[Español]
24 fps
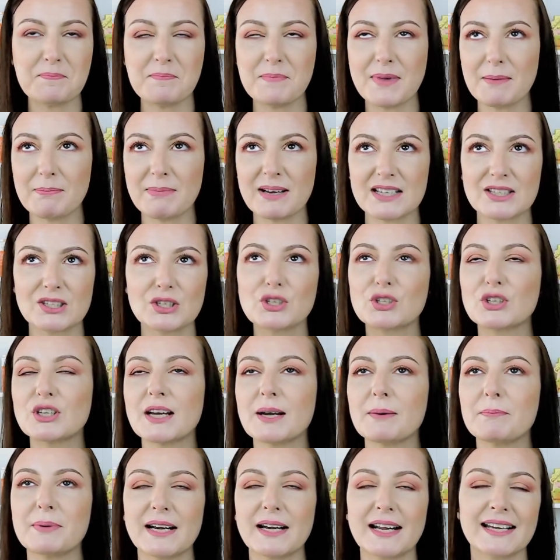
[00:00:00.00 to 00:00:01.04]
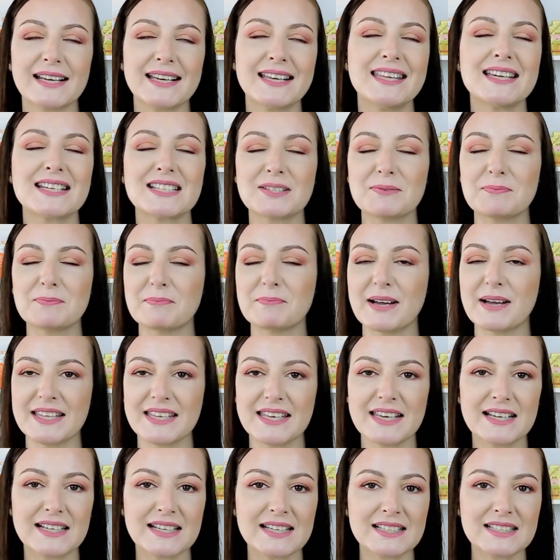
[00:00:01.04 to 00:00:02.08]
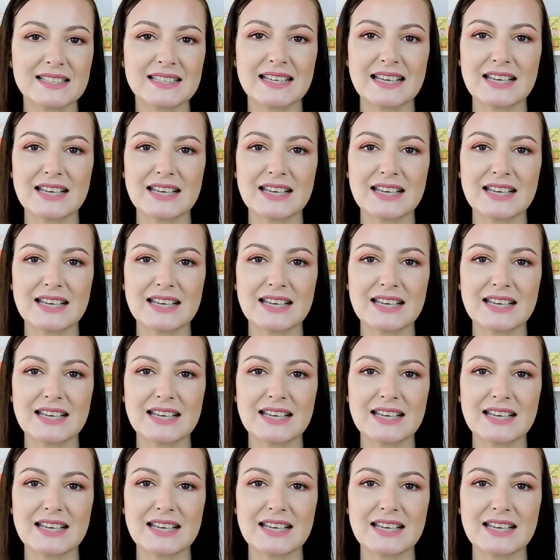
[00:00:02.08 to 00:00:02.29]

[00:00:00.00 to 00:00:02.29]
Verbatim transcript: me apasiona para aquellas mañanas